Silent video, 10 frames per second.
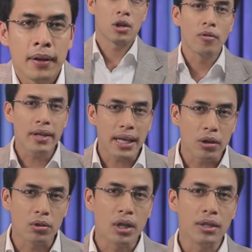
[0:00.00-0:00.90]
Đối với nhà
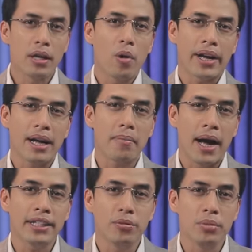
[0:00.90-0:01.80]
đầu tư thì ngoài các
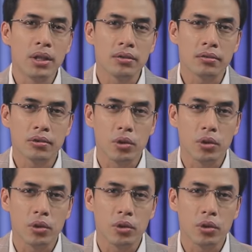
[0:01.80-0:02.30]
mã trong nước,